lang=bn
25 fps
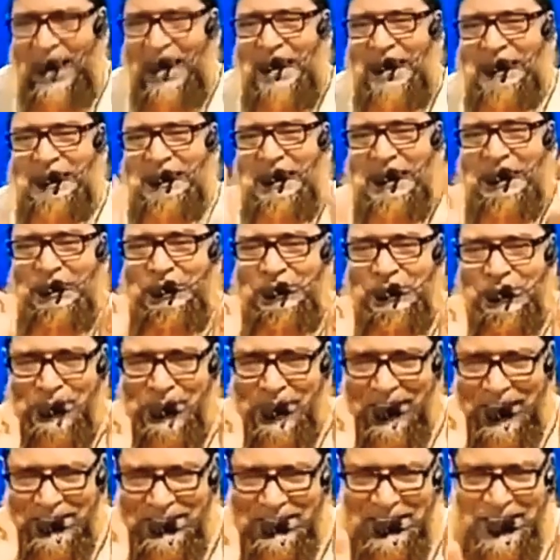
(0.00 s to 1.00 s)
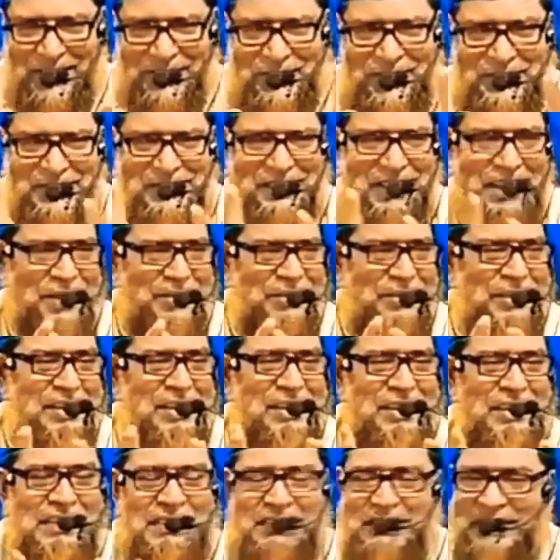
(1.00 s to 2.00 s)
এই যে ইউসুফ আলাই সাল্লাতাম
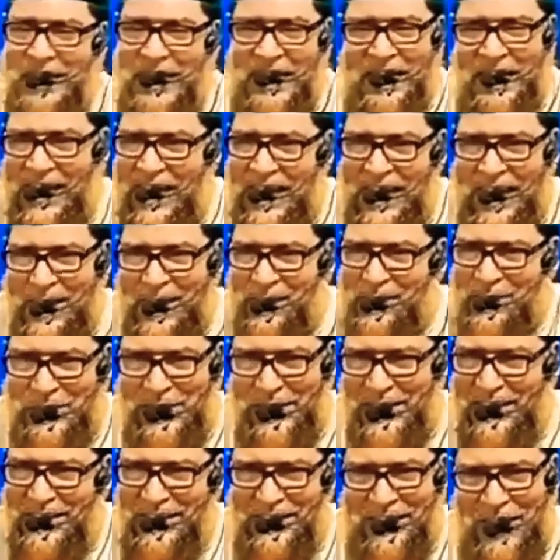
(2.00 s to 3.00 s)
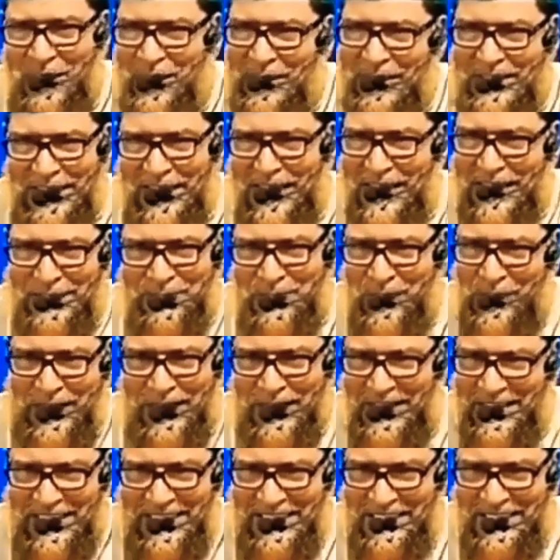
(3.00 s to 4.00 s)
জেলখানায় বসে কিন্তু দাওয়াতে কাজ
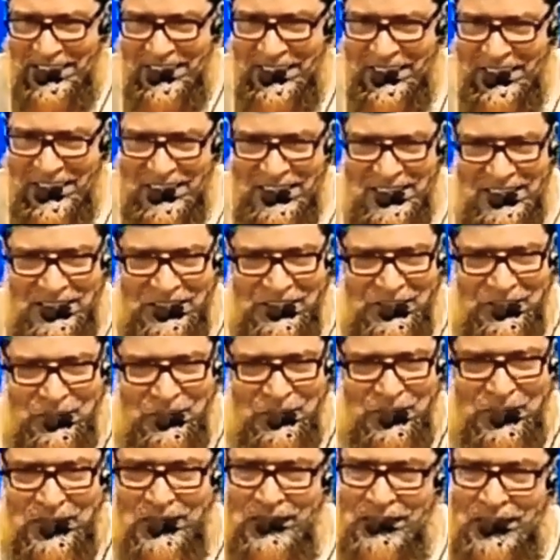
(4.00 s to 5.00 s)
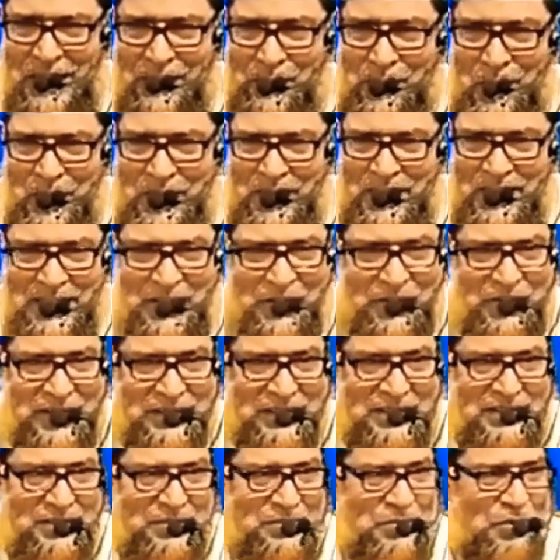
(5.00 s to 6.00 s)
বলেন নাই তাও হিদের পক্ষে
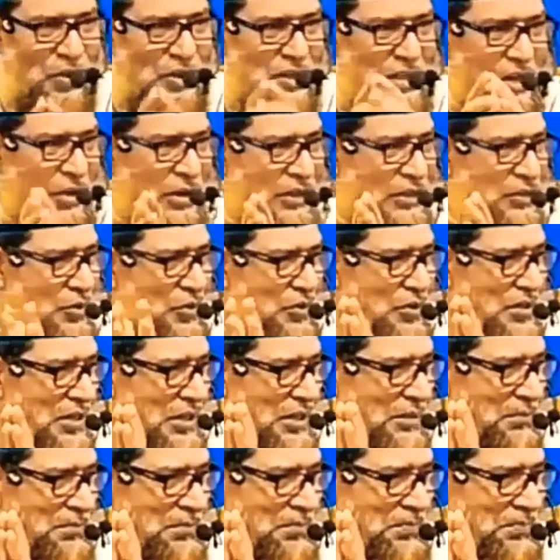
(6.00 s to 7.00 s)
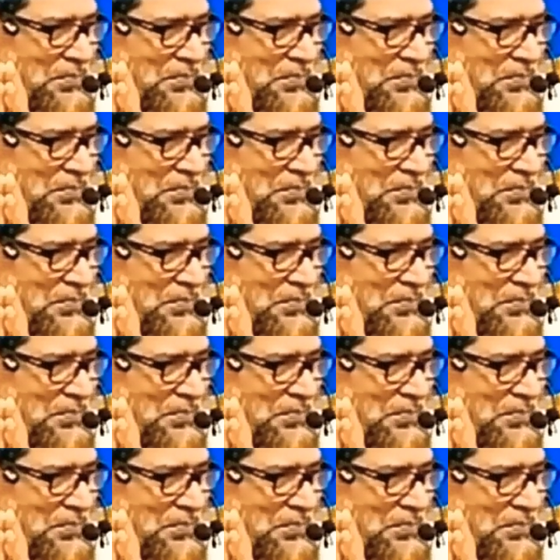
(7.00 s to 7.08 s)
দাওয়াত মূল দাওয়াত কোনটা